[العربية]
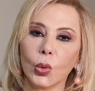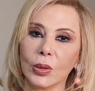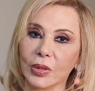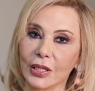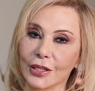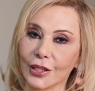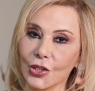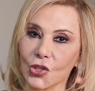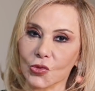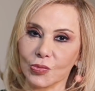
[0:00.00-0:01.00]
ويمكن
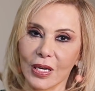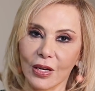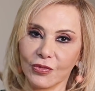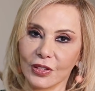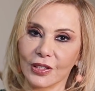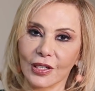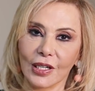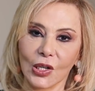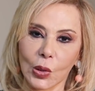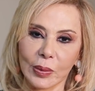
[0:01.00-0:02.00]
تعيش بهالفترة
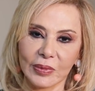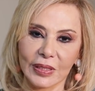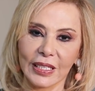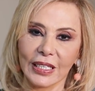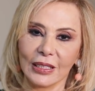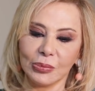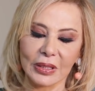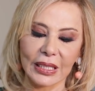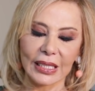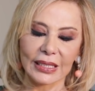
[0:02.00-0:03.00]
أو ابتداء
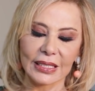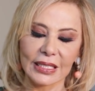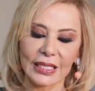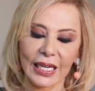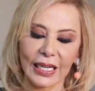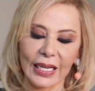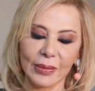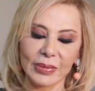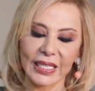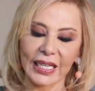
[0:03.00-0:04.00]
من 30
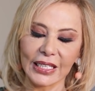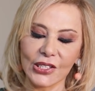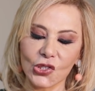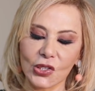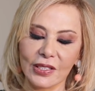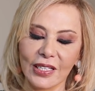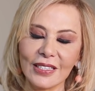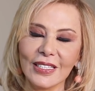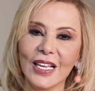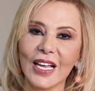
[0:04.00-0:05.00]
أحلام سعيدة
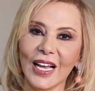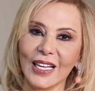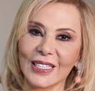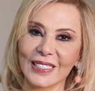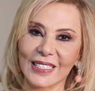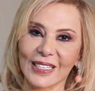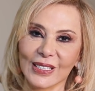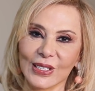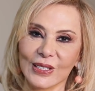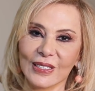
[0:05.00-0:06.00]
جدا على
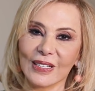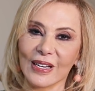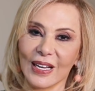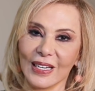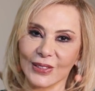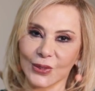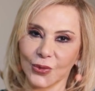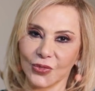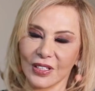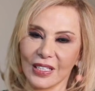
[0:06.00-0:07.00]
الصعيد
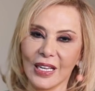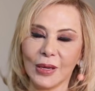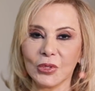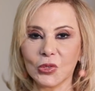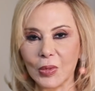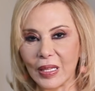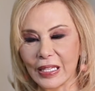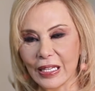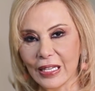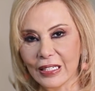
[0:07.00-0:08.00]
العاطفي
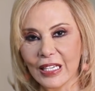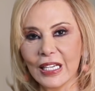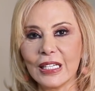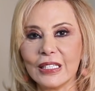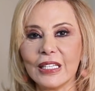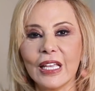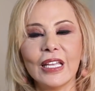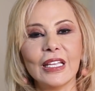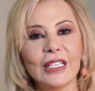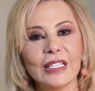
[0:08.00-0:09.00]
بتمنى لك
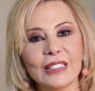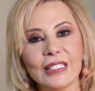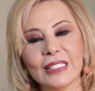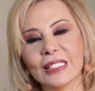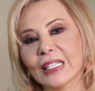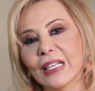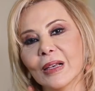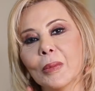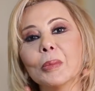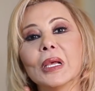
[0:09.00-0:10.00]
نهاية
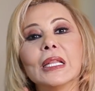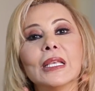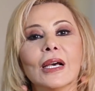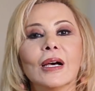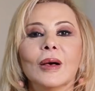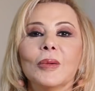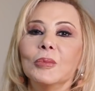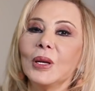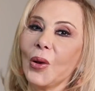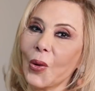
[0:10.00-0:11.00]
سنة مليئة
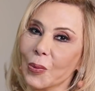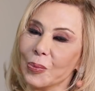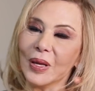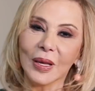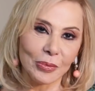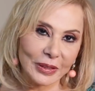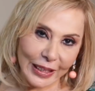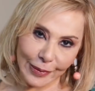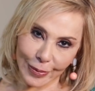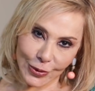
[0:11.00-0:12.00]
بالحب
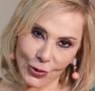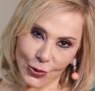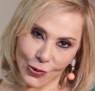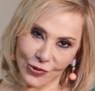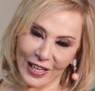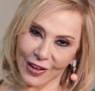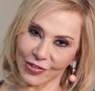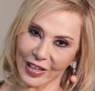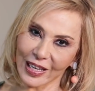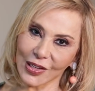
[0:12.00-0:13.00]
مثل ما بتشوف
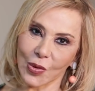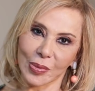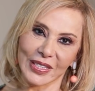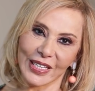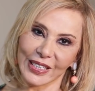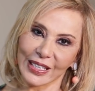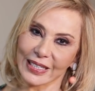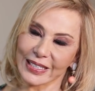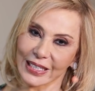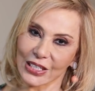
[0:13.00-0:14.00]
الأفلاك
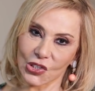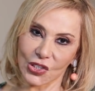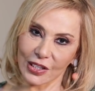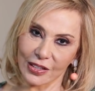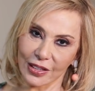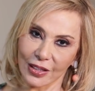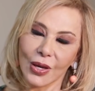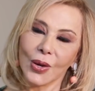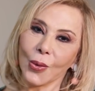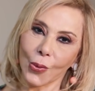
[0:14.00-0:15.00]
وبداية سنة جديدة
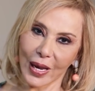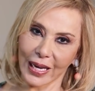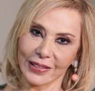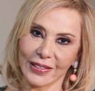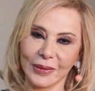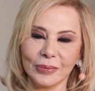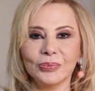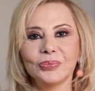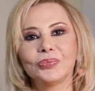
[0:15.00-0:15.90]
واعدة